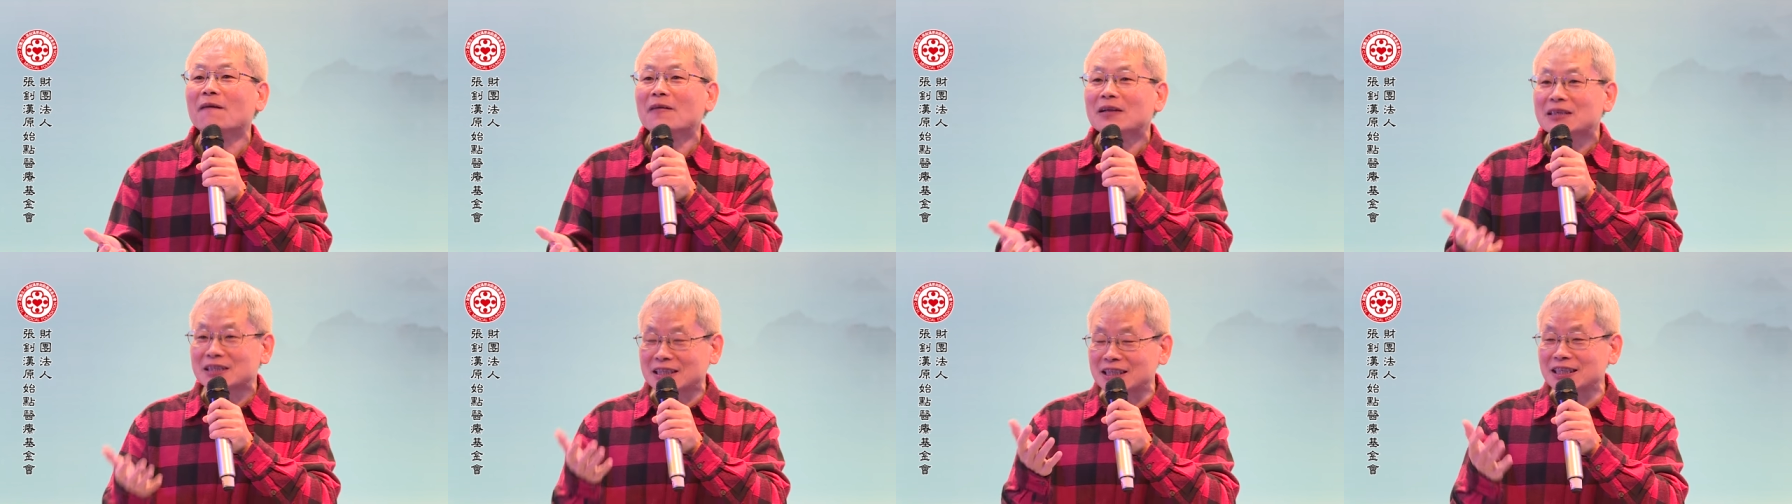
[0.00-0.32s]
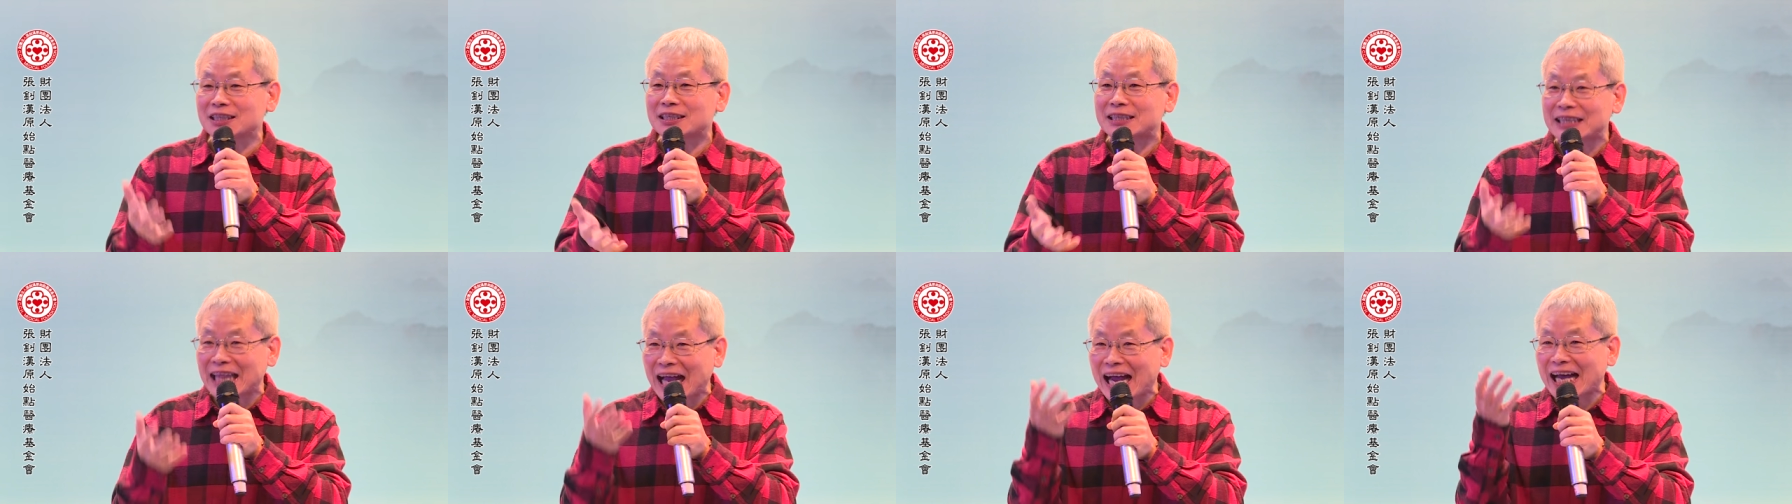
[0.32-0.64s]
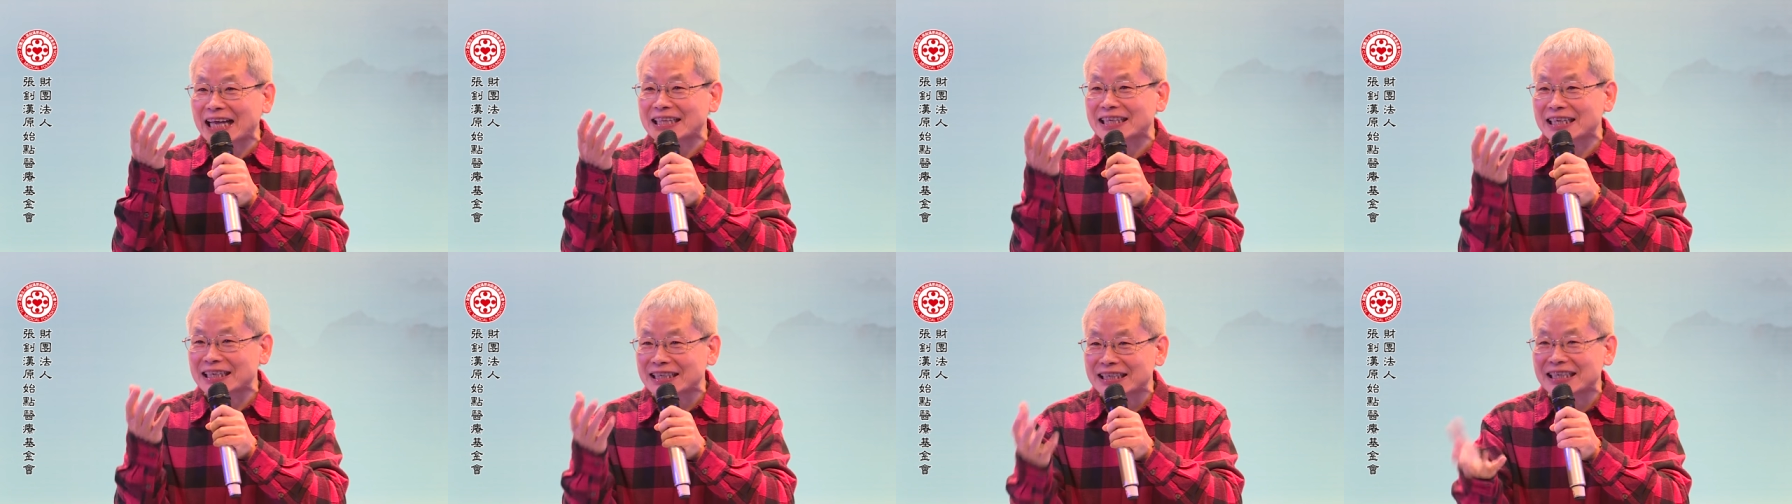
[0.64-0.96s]
是
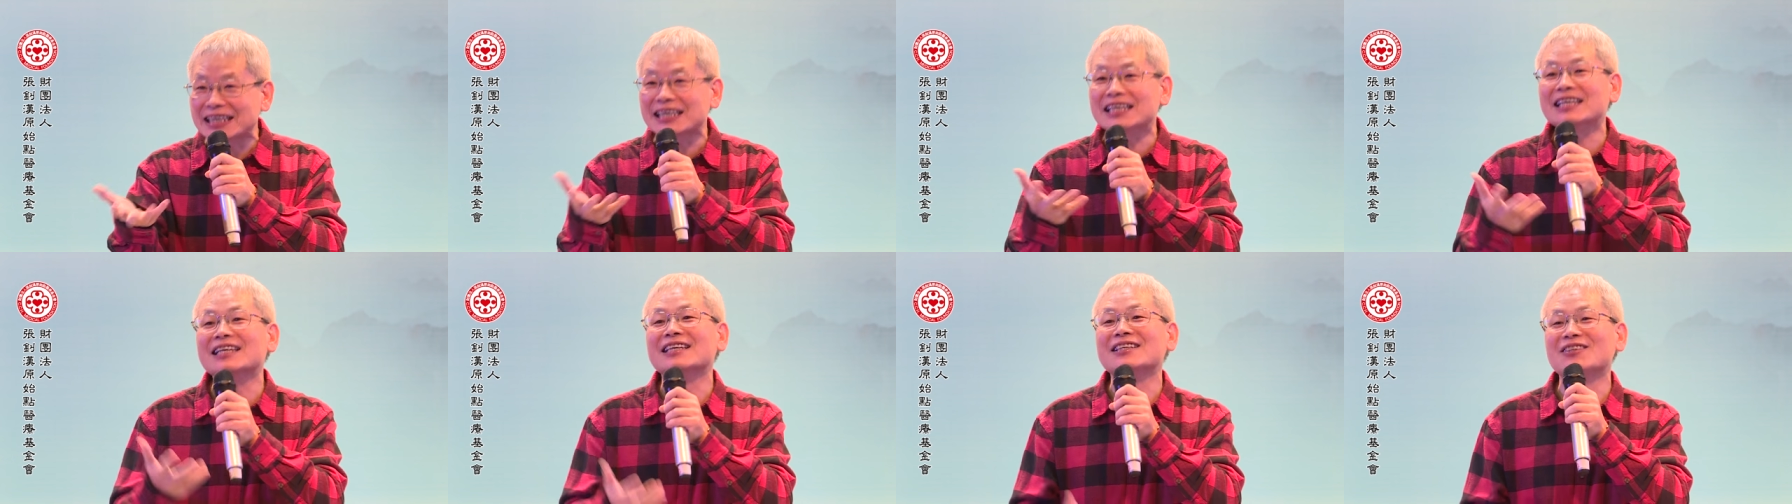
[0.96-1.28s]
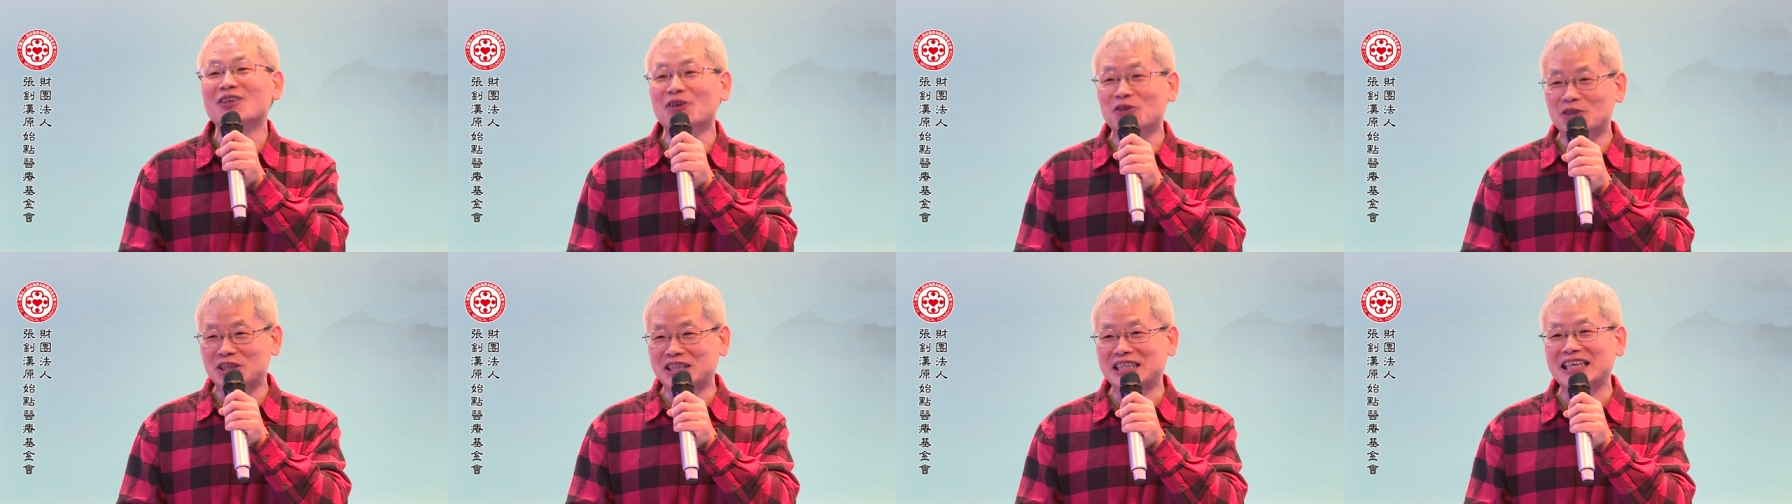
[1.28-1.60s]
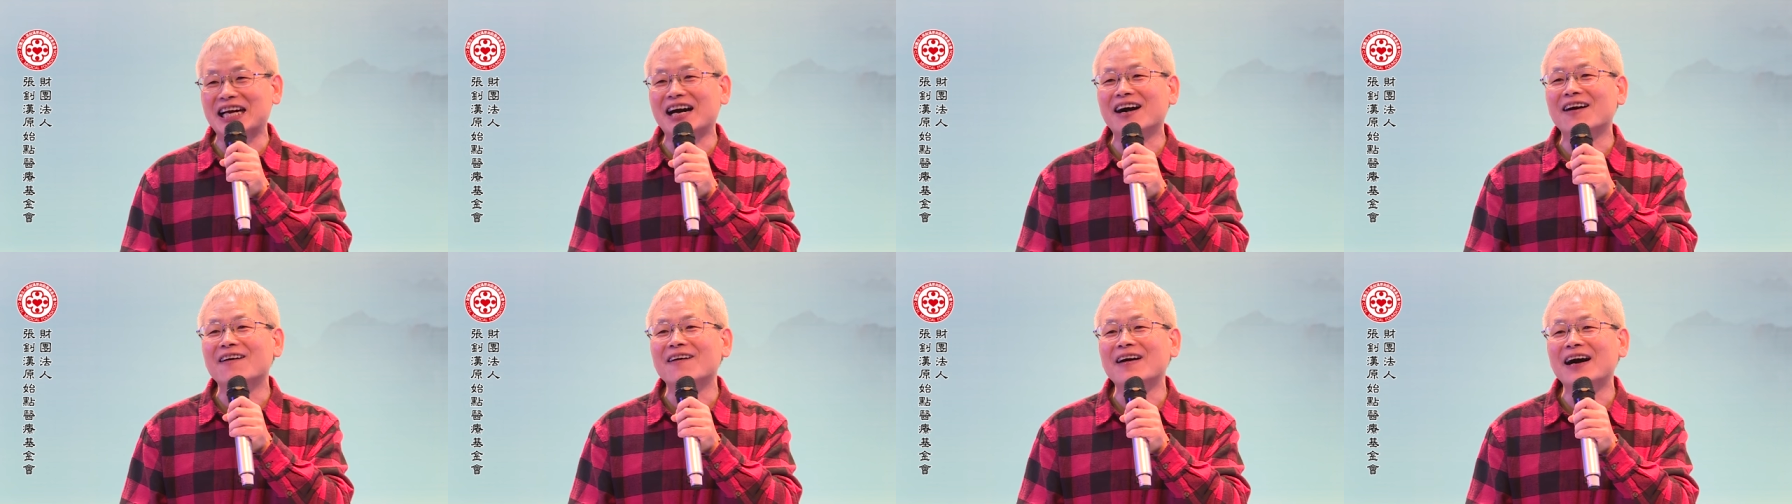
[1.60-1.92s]
它的热有
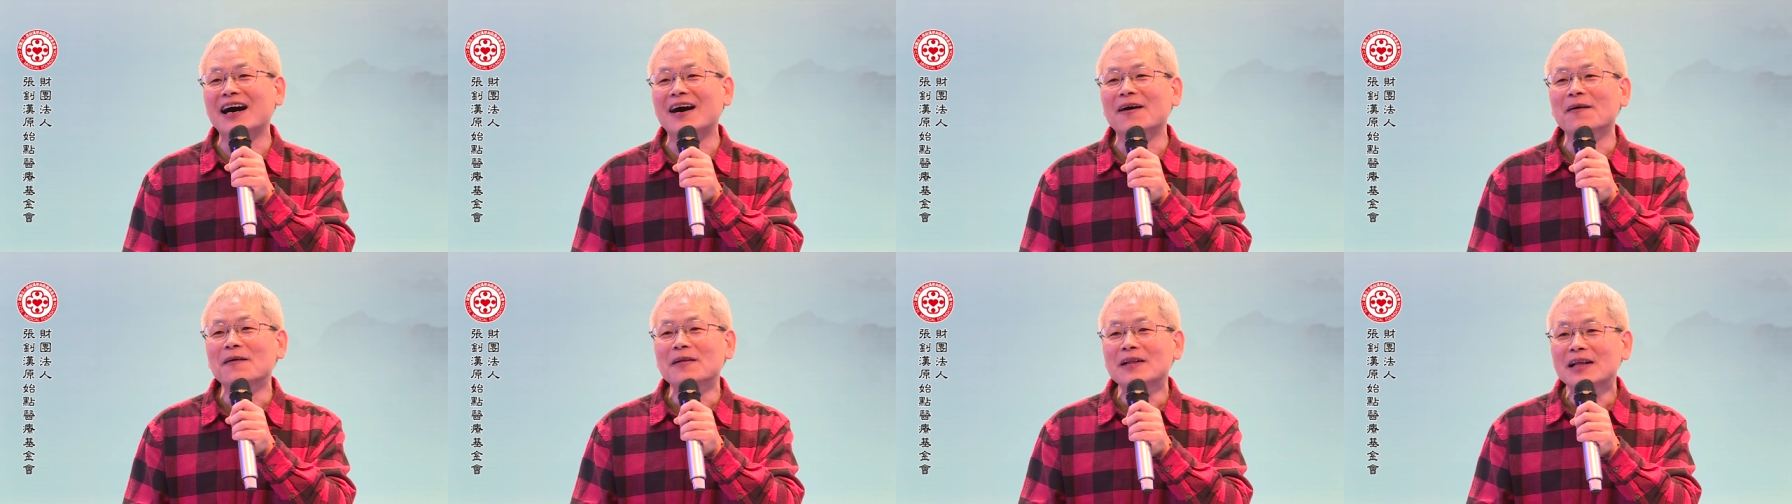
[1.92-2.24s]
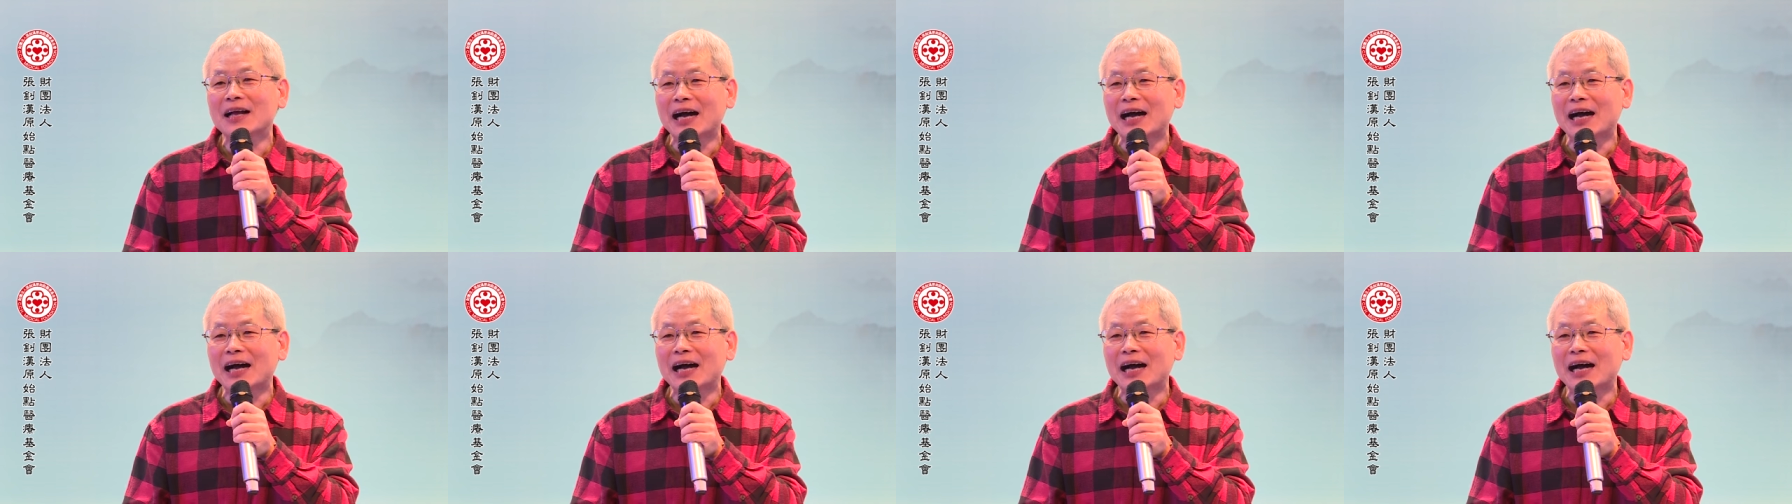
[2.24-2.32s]
效